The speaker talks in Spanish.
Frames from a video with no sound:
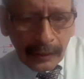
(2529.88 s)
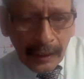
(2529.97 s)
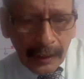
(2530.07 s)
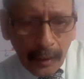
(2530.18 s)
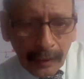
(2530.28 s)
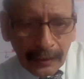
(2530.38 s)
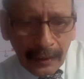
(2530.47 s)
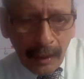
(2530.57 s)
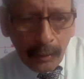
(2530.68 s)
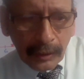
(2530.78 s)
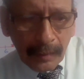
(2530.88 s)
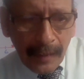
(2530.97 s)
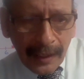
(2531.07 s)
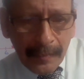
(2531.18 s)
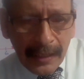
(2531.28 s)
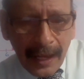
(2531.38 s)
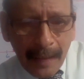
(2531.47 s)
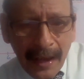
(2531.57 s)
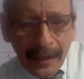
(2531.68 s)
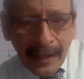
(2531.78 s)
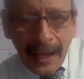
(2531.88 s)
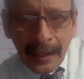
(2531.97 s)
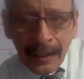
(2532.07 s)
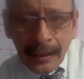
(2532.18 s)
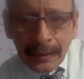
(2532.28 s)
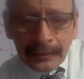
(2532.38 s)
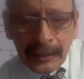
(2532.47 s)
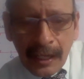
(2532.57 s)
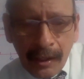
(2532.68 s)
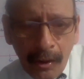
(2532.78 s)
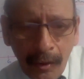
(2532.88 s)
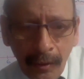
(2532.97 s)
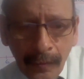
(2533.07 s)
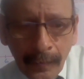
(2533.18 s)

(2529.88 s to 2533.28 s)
te equivocaste en la última, Camila, marca, cierro,